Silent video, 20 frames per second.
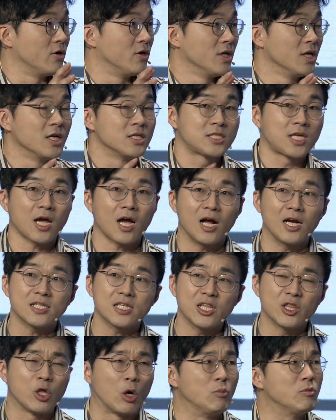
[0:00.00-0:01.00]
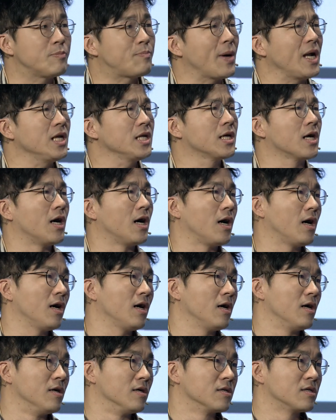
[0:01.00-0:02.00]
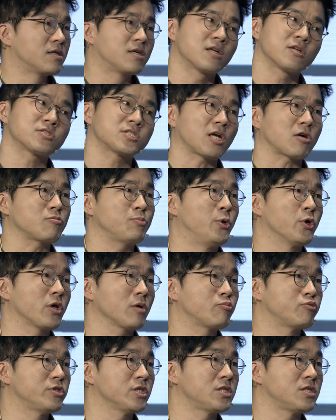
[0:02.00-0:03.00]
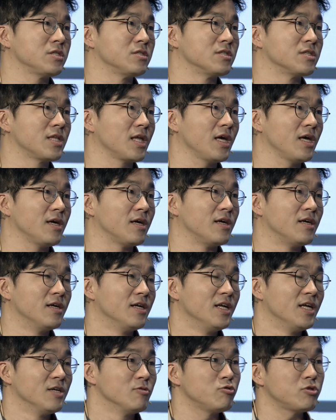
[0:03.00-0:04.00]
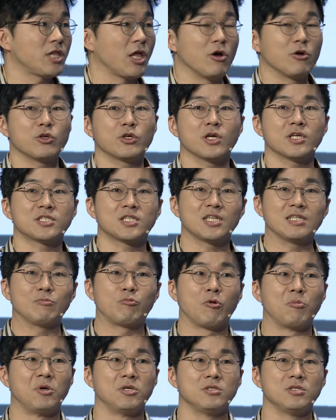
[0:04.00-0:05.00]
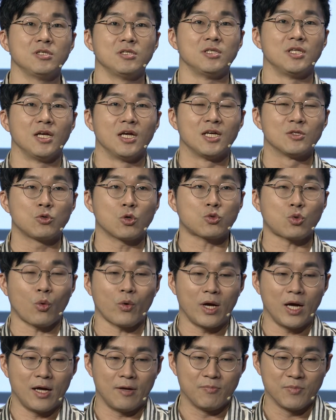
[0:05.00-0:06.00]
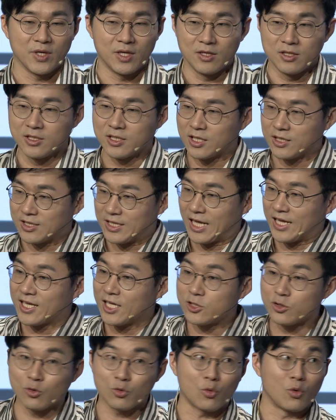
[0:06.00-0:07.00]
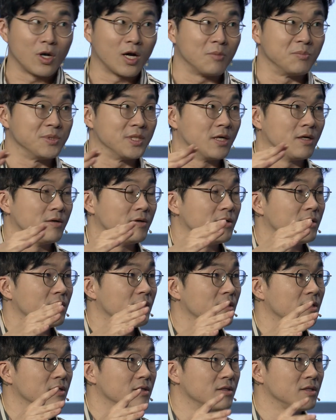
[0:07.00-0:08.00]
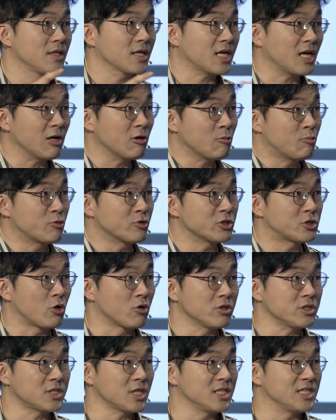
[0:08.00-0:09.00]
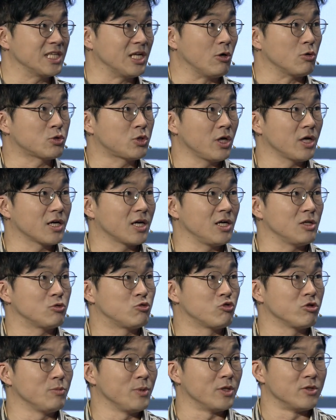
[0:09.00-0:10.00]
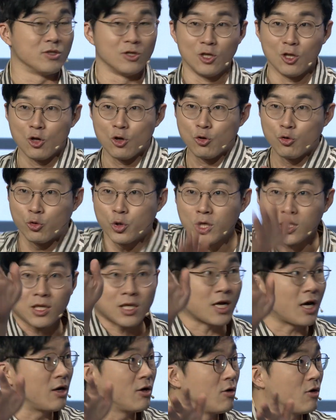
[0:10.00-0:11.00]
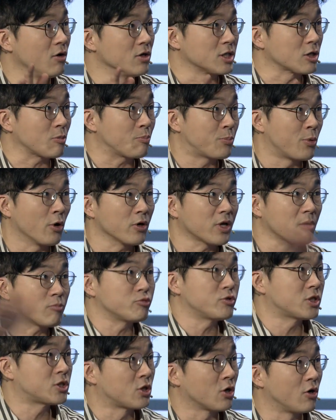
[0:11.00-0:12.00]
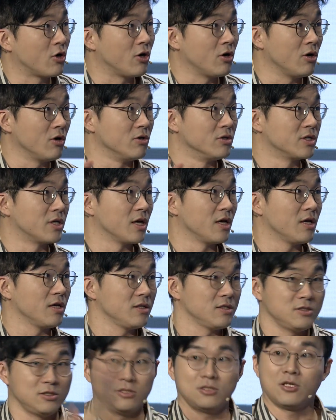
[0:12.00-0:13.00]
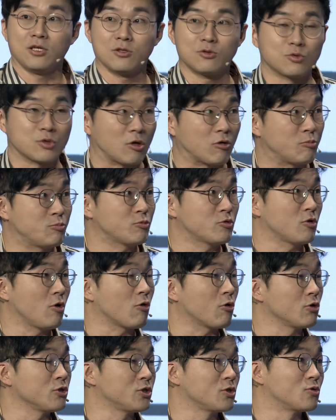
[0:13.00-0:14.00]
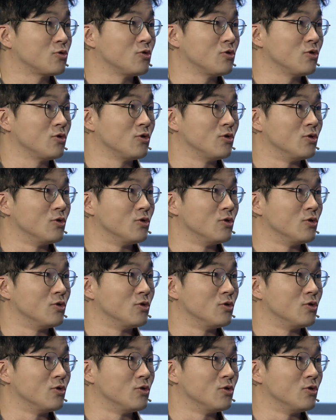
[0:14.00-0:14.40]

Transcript: 네. 제가 할땐 너무 빨리 가. 그래서 자꾸 벽에 부딪히는데 우리 내연기관 차는 보면은 속도가 이렇게 단계적으로 올라갑니다. 근데 카로풀은 전기차니까 어떻게 가요? 누르면 귓가요. 자꾸 벽에 부딪혀. 이게 이게 자꾸 꺾어지고.